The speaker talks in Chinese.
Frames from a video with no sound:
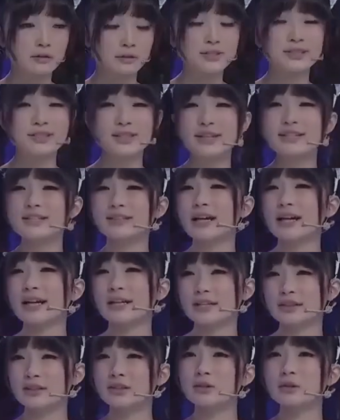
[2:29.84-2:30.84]
我相信他
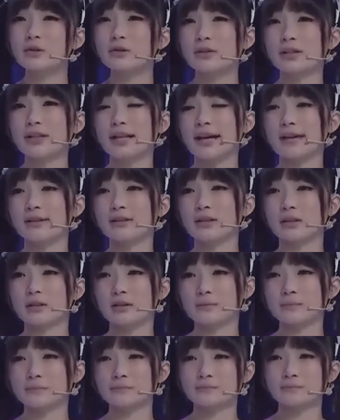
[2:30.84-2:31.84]
一定会来
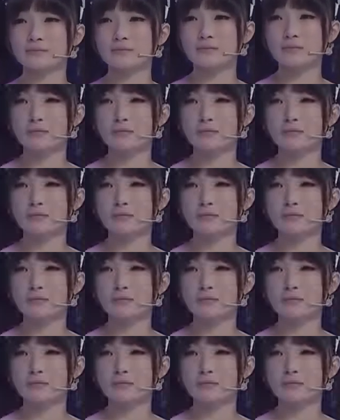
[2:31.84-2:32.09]
的。如果